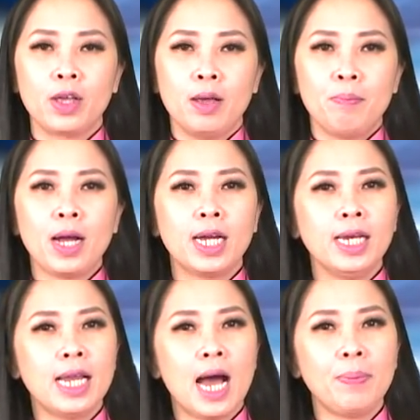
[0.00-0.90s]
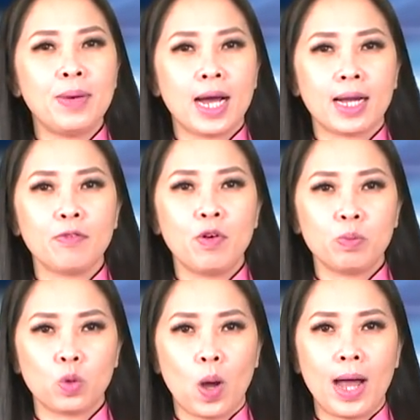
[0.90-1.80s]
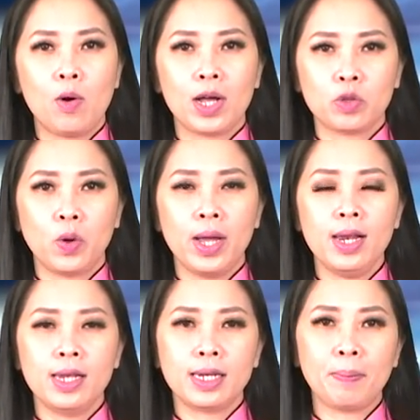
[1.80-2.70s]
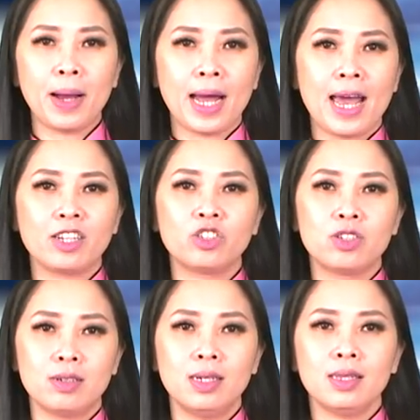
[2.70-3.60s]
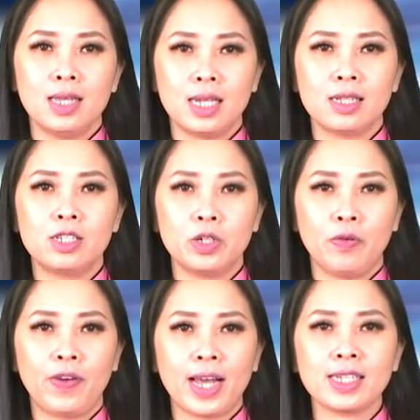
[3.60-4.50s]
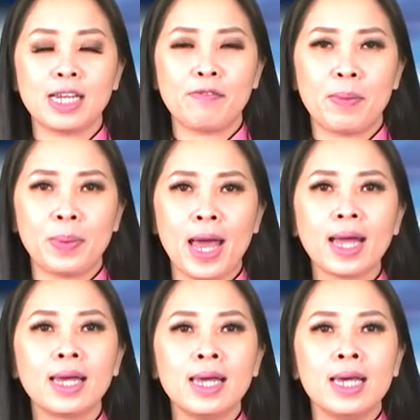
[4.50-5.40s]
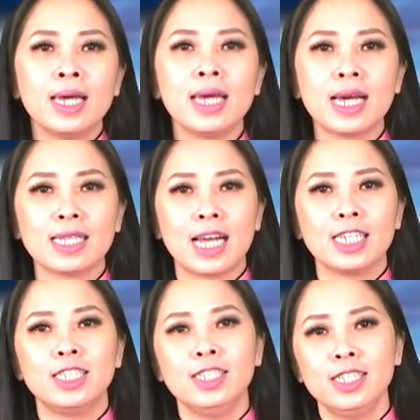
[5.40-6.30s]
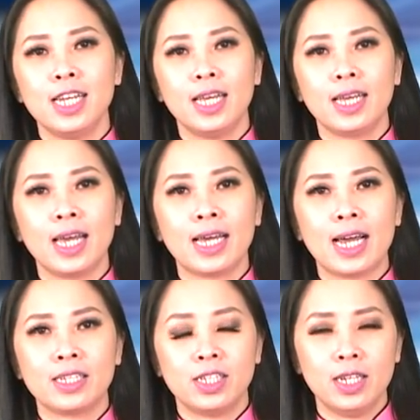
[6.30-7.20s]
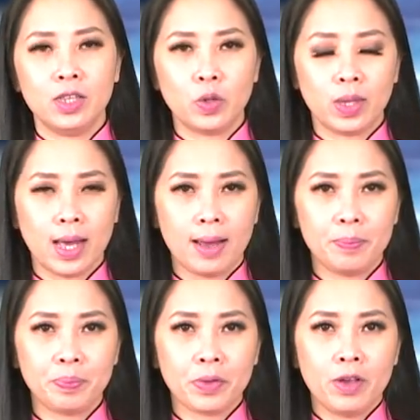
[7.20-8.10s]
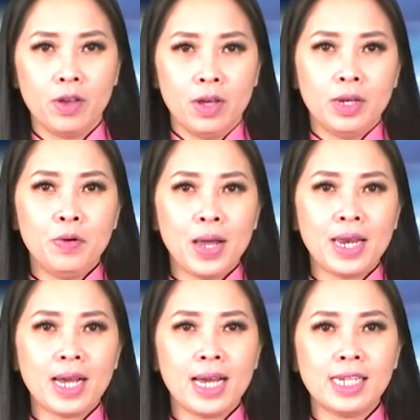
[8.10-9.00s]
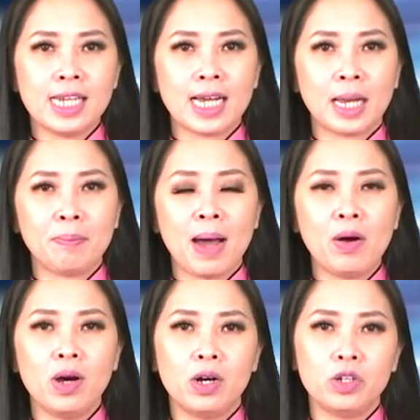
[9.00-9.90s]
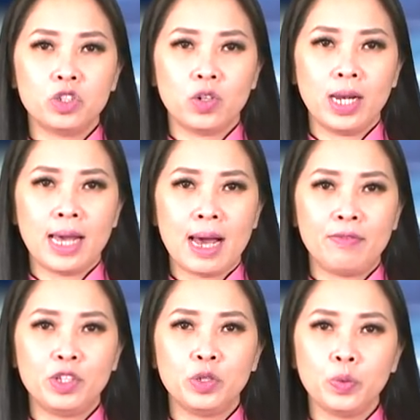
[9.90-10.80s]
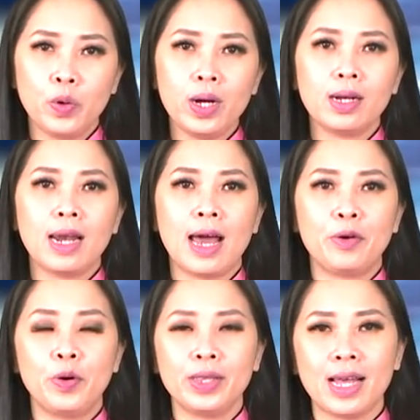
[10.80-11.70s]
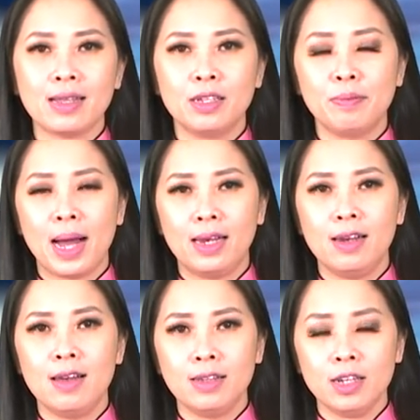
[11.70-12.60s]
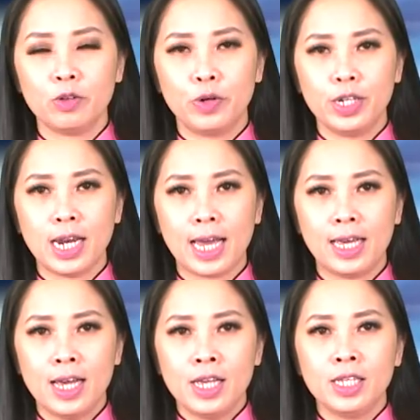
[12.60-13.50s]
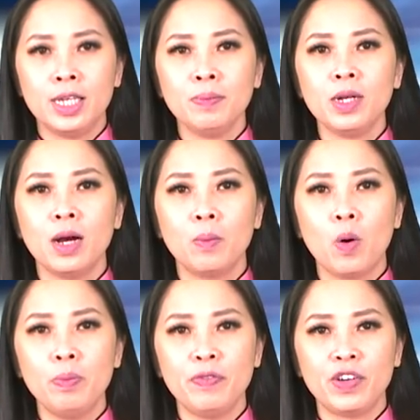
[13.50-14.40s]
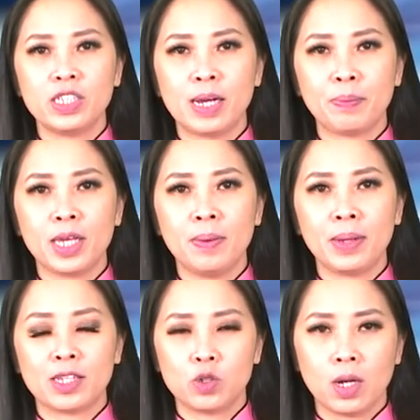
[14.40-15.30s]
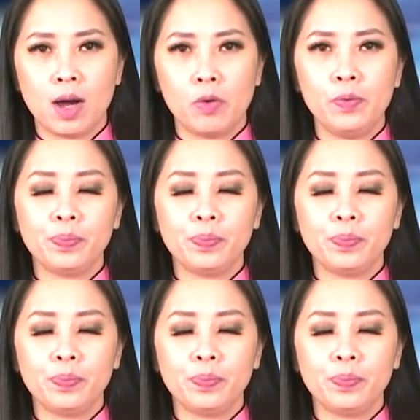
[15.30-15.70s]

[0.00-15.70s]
Bắc Kinh đã áp đặt các phong tỏa hoặc thuế lên các mặt hàng sữa, thịt, rượu và các sản phẩm khác khi căng thẳng chính trị ngày càng trở nên tồi tệ. Điều này đã gây ra cảnh báo ở Australia về Trung Quốc là đối tác thương mại lớn nhất của nước này, chiếm gần 40% kim ngạch xuất khẩu.